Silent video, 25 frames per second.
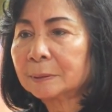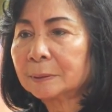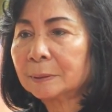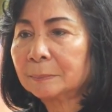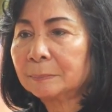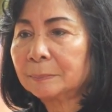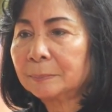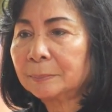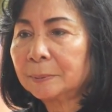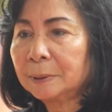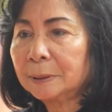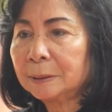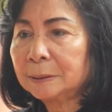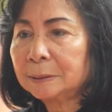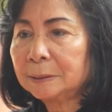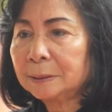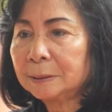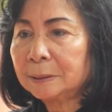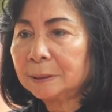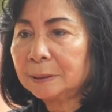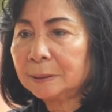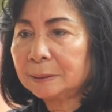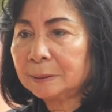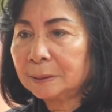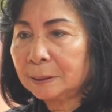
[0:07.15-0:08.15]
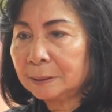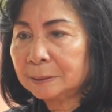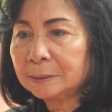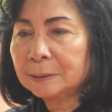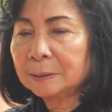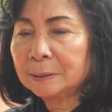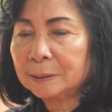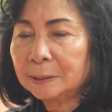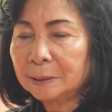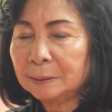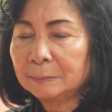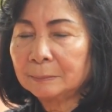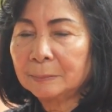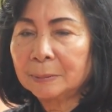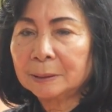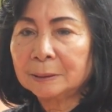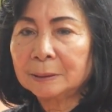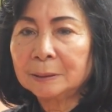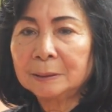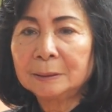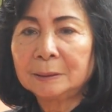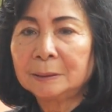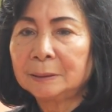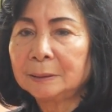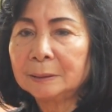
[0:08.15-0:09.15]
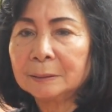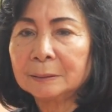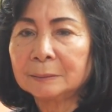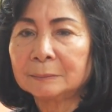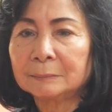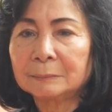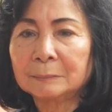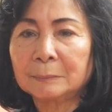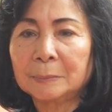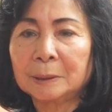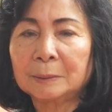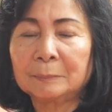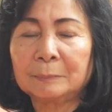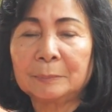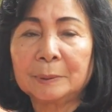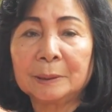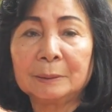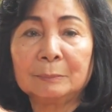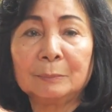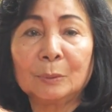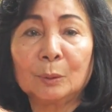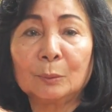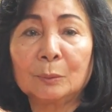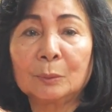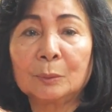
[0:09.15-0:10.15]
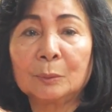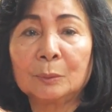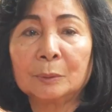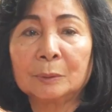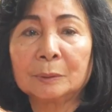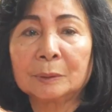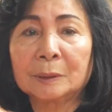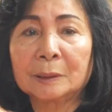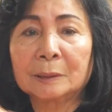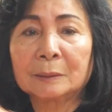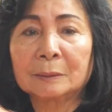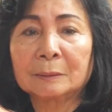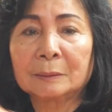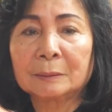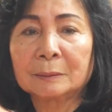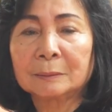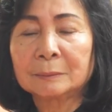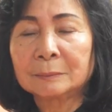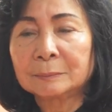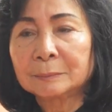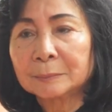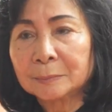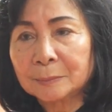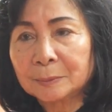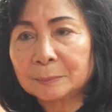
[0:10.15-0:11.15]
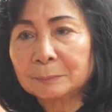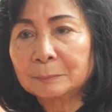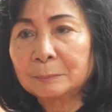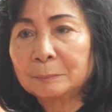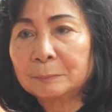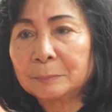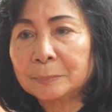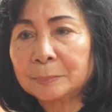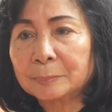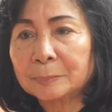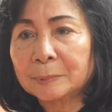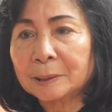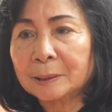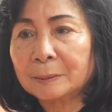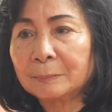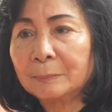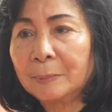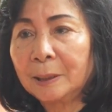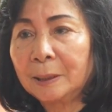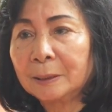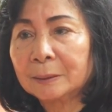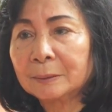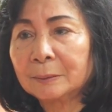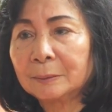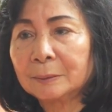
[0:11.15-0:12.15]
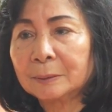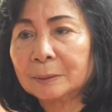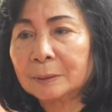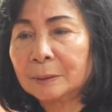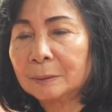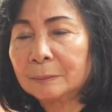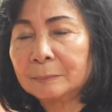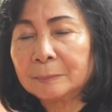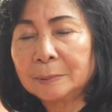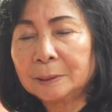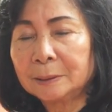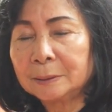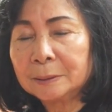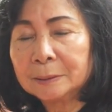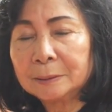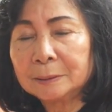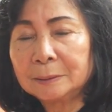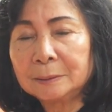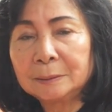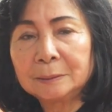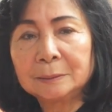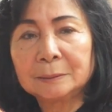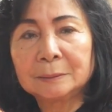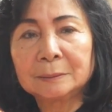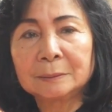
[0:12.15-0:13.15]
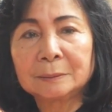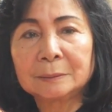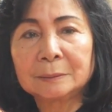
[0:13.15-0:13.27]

กับพระชินีท่านเสด็จมาที่นี่มันเป็นมงคล แต่บ้านของเราไม่รื้อ